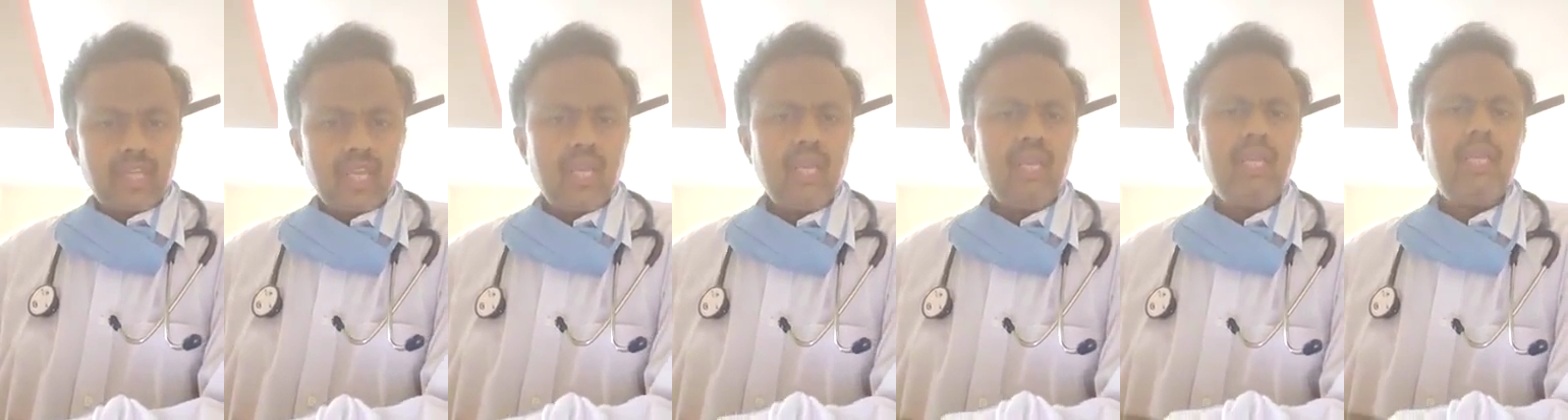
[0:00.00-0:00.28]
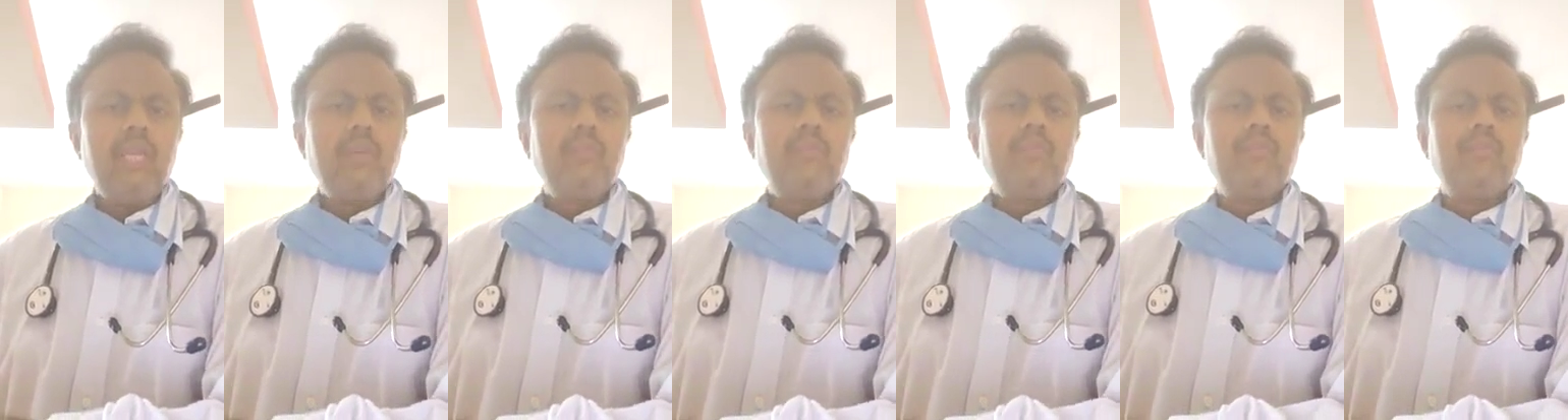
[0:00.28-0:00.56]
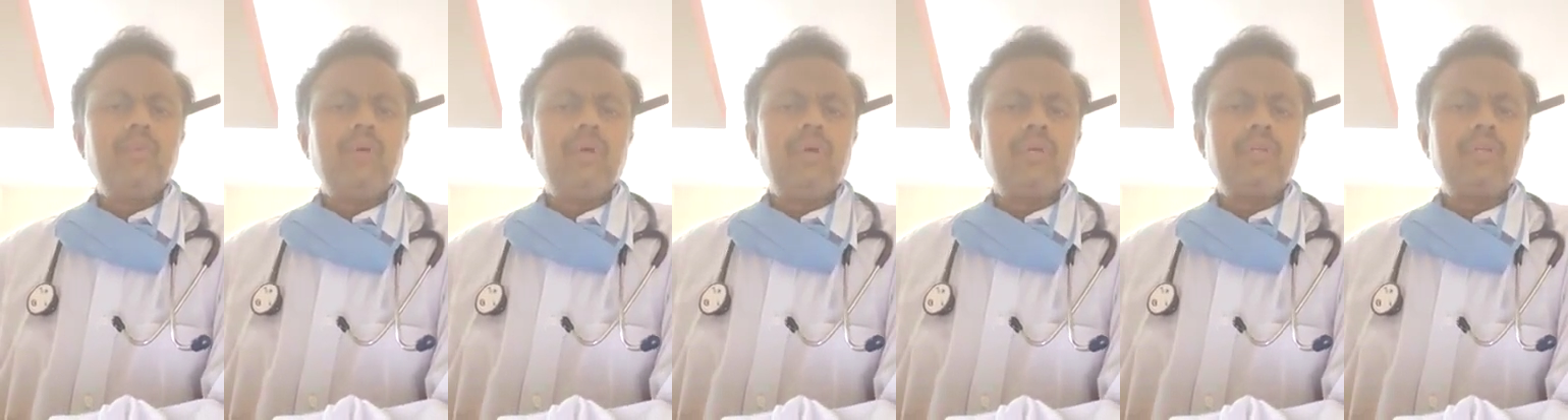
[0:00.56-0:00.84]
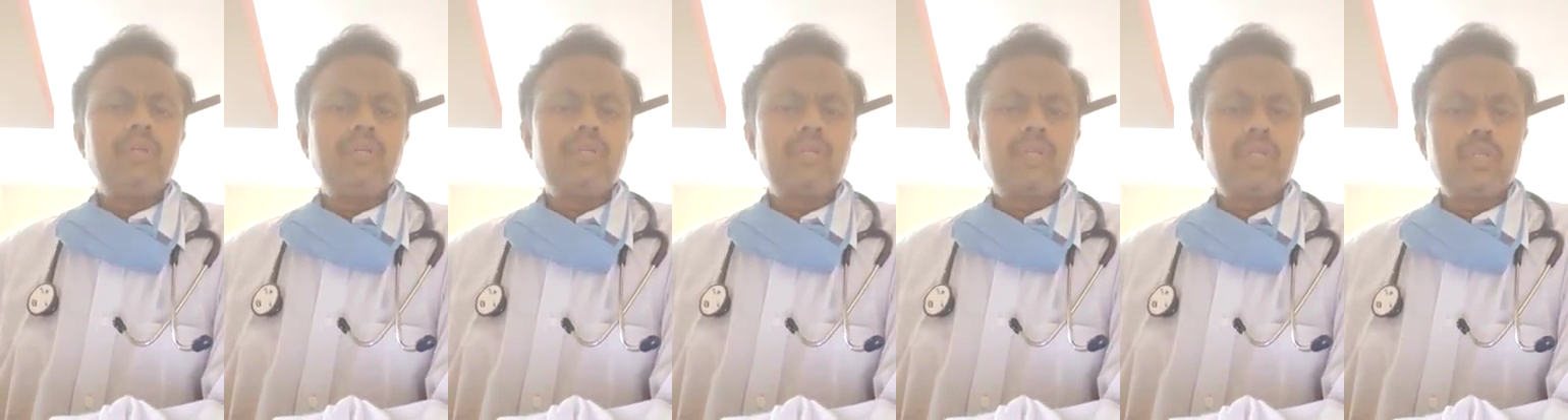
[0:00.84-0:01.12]
ఏఎన్ఎం
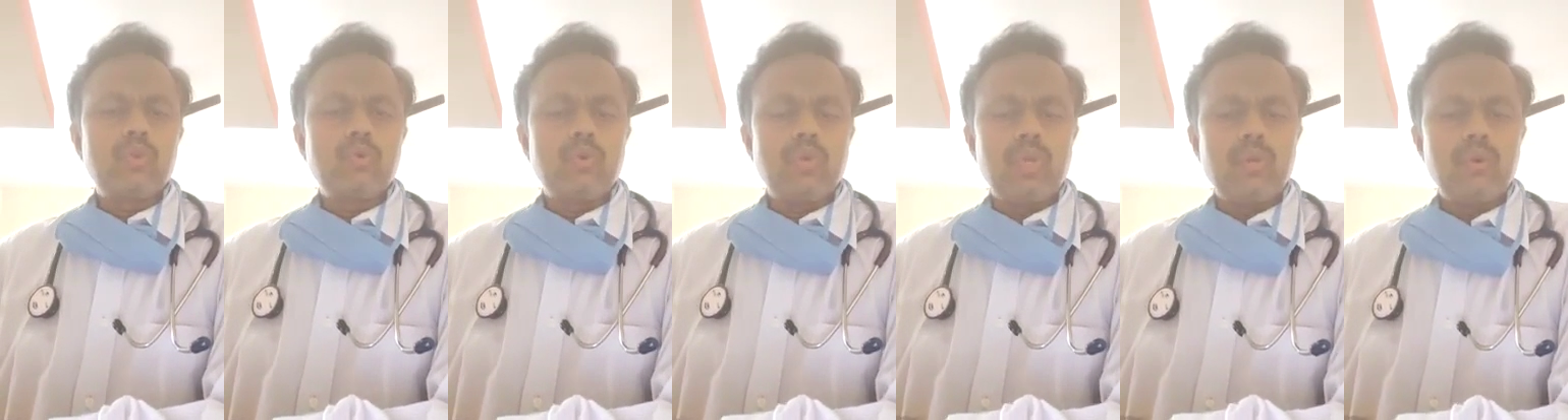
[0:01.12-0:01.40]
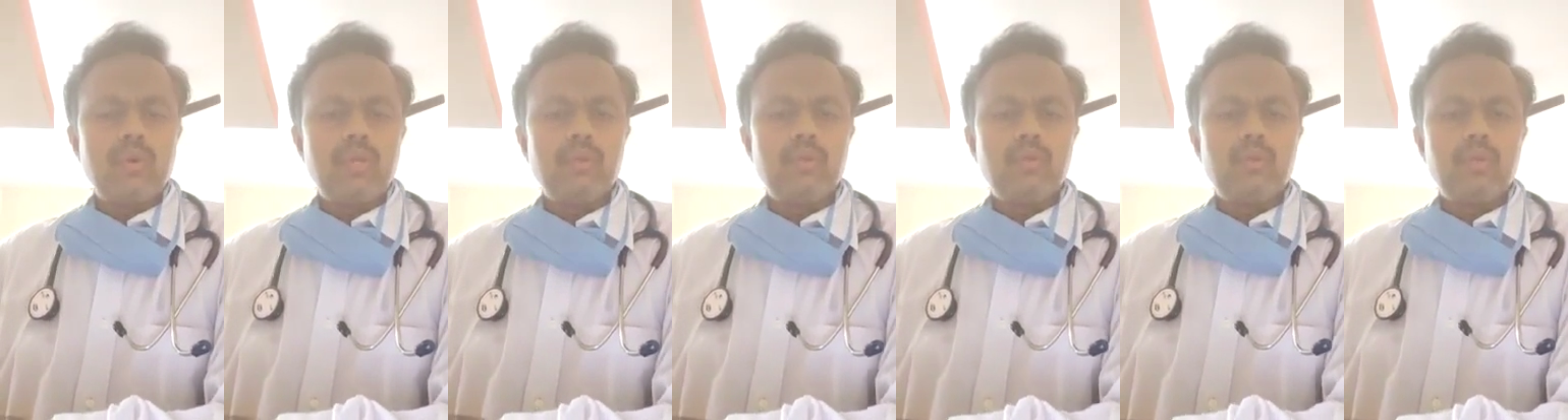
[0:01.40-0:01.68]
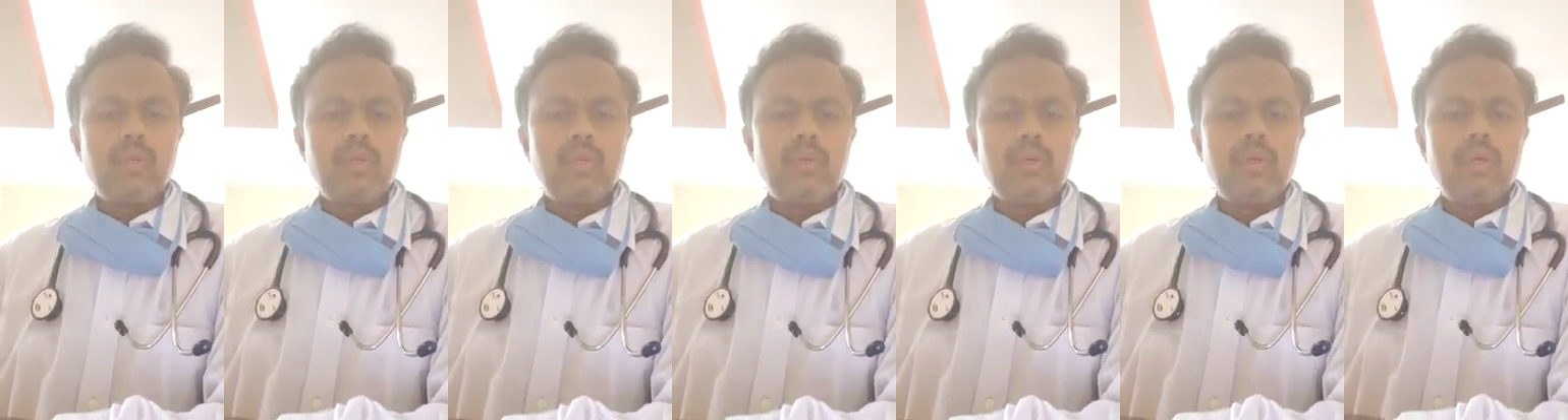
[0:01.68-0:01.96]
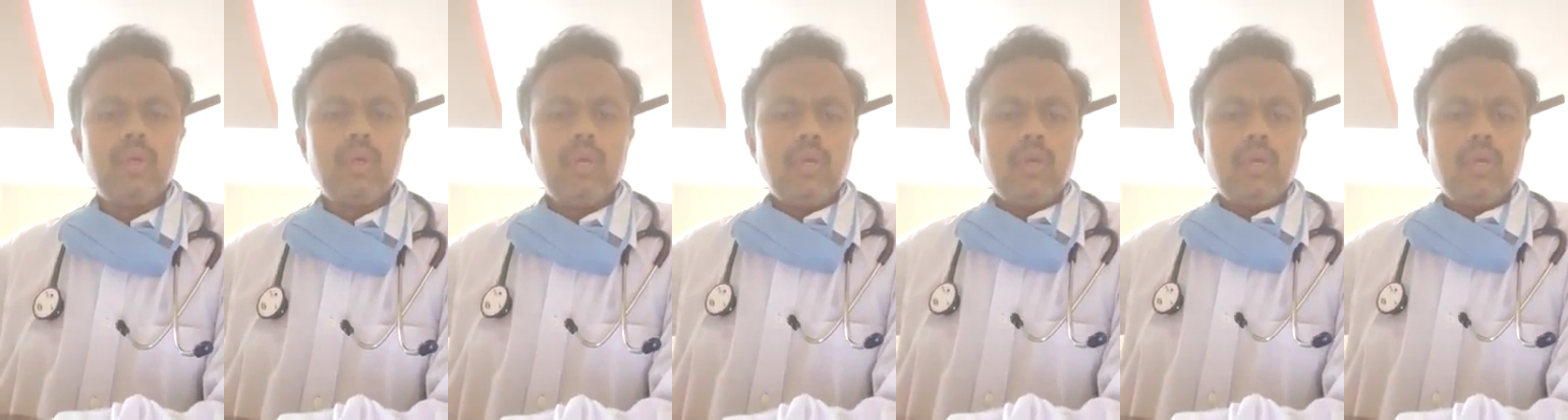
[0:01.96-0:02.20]
సిస్టర్స్ వాళ్ళు ఎవరైతే ఉంటారో